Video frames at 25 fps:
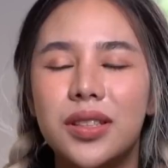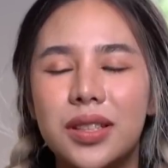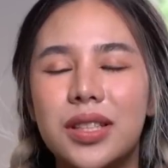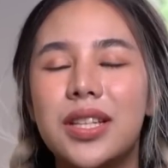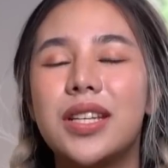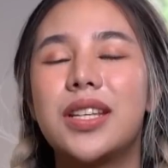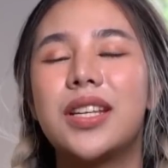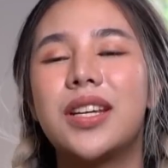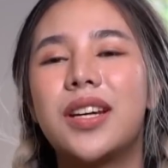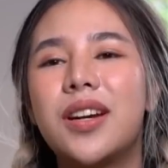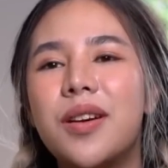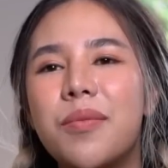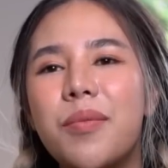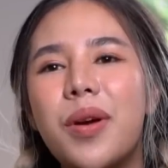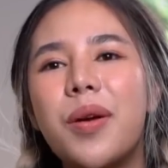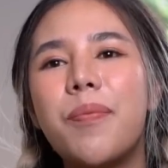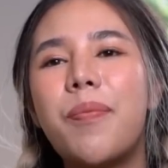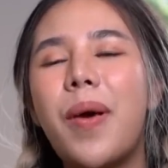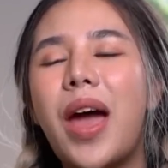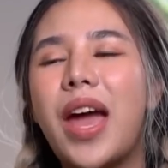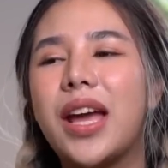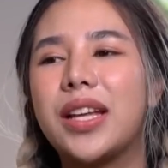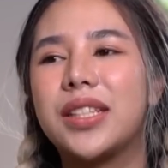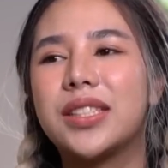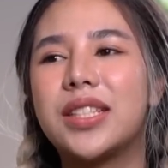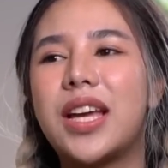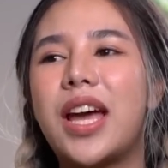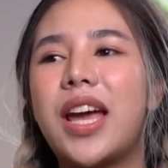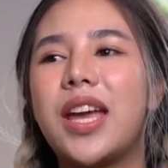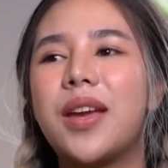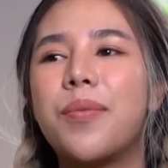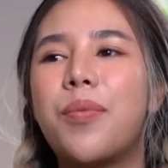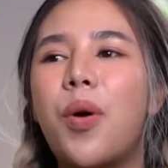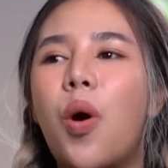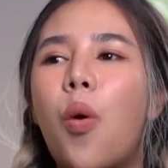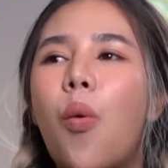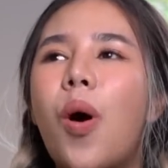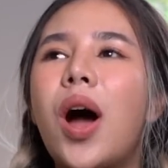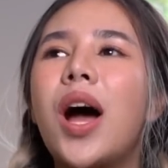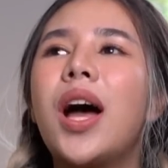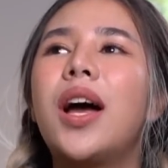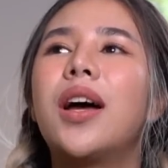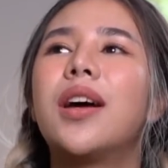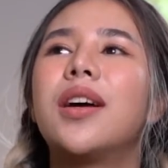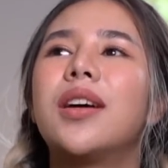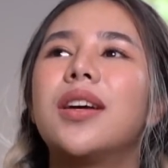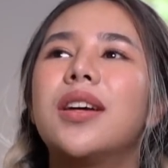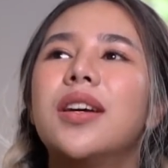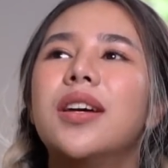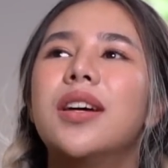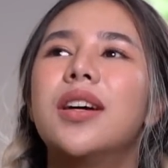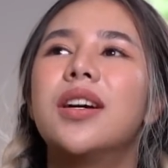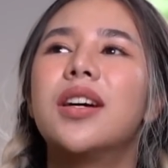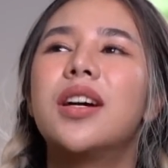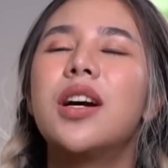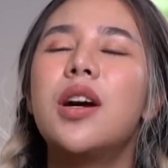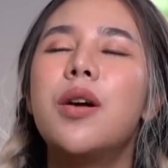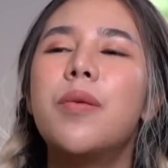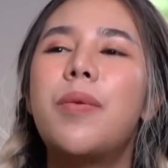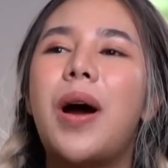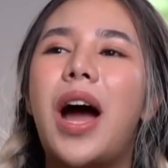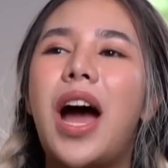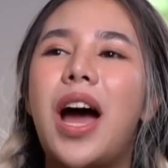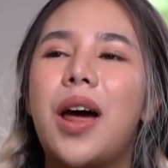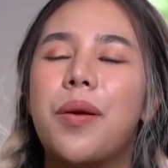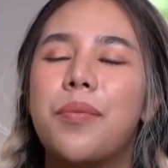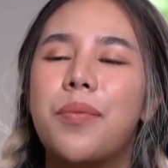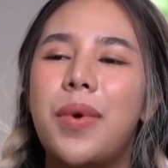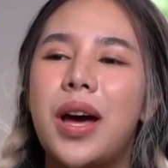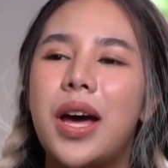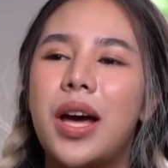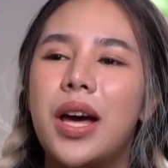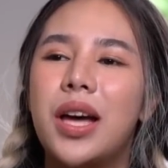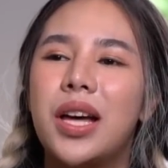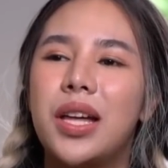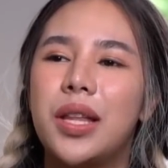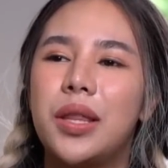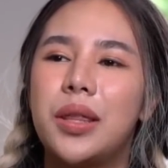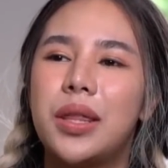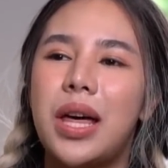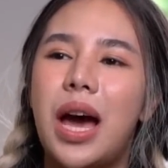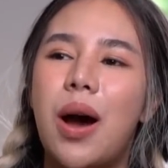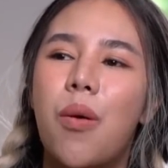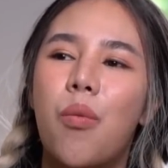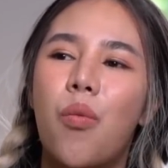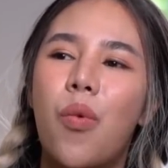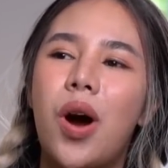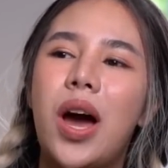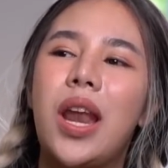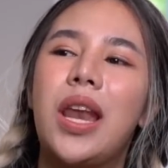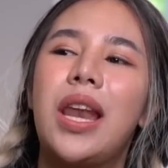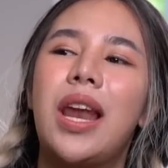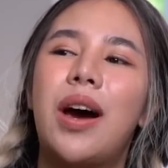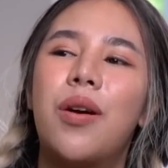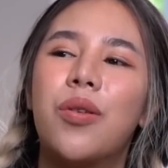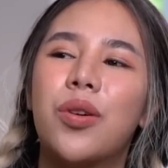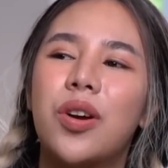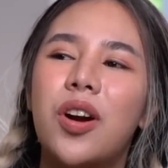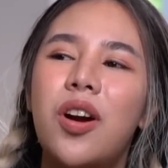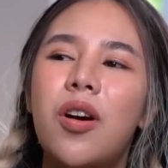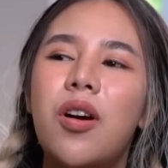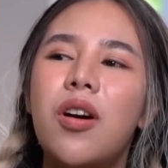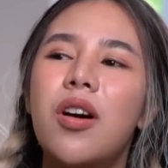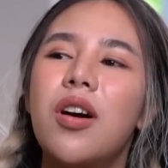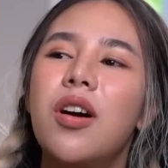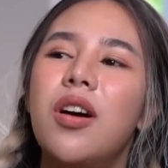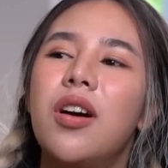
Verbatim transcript: จริงๆคือไม่แปลกใจเพราะว่าคือผ่านมา3วันเราก็